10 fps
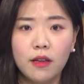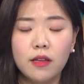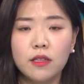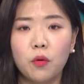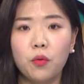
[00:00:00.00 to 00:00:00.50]

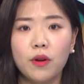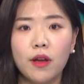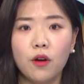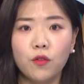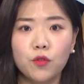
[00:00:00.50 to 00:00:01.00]
이제
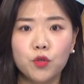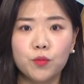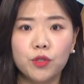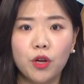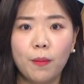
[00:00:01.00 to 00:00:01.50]
올해
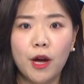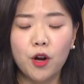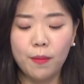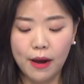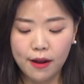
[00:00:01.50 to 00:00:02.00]
연초부터
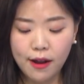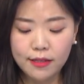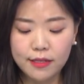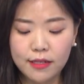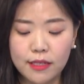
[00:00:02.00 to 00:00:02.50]
8월
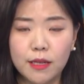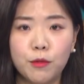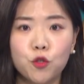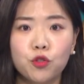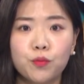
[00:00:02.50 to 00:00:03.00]
말까지 이제
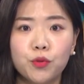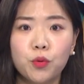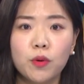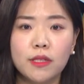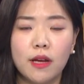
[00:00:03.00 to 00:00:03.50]
미국
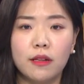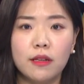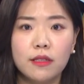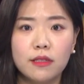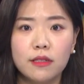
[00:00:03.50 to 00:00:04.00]
부동산
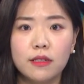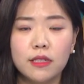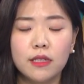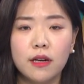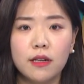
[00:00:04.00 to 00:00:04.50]
리트
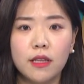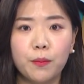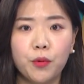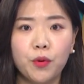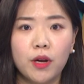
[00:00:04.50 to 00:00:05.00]
시장을
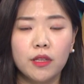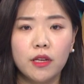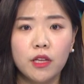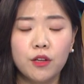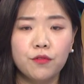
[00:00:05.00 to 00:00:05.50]

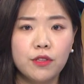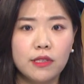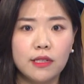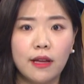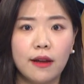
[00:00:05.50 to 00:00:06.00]
대표하는
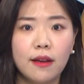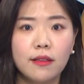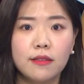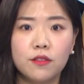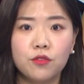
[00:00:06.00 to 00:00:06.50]
푸찌 나레
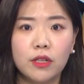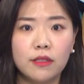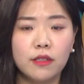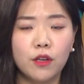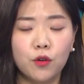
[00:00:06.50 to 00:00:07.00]
지수
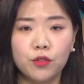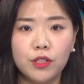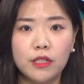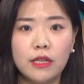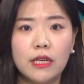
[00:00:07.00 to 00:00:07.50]
같은
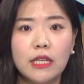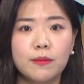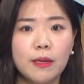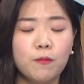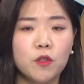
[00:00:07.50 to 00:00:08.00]
경우는
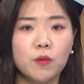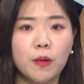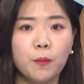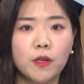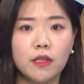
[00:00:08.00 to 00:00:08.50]

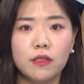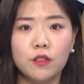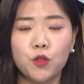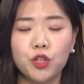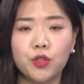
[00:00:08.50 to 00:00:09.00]
23.3%
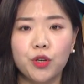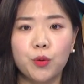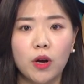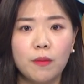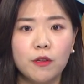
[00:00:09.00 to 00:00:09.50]
수익률을
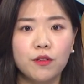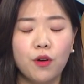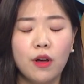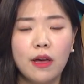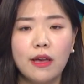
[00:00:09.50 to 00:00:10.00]

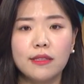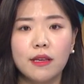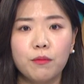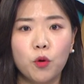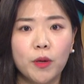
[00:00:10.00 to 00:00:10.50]
기록하면서
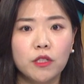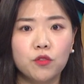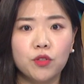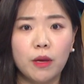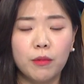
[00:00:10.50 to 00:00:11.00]
S&P 500
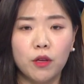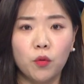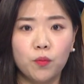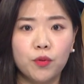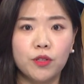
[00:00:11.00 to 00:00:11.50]
지수 대비
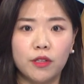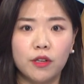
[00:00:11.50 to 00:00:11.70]
높은